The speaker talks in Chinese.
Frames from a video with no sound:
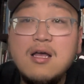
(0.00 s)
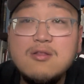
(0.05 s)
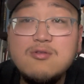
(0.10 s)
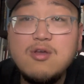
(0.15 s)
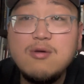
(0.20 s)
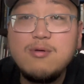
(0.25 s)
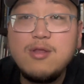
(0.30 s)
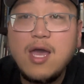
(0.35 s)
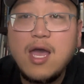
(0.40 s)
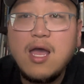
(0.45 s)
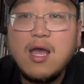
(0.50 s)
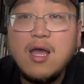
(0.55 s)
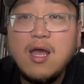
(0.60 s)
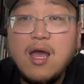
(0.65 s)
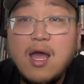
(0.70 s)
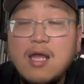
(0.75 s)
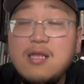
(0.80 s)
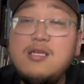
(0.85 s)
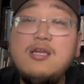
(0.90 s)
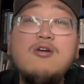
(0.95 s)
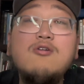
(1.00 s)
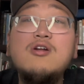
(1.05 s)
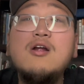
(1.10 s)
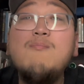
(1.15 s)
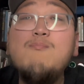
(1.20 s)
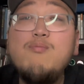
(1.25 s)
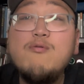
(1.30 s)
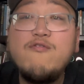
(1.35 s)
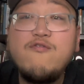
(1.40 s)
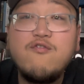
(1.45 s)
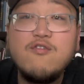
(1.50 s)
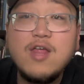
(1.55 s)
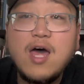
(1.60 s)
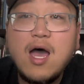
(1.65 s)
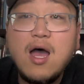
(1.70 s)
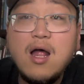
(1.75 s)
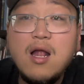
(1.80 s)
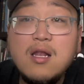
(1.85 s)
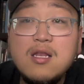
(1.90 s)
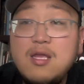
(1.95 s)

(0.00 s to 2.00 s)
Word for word: 对不对？哎，你有什么不服的？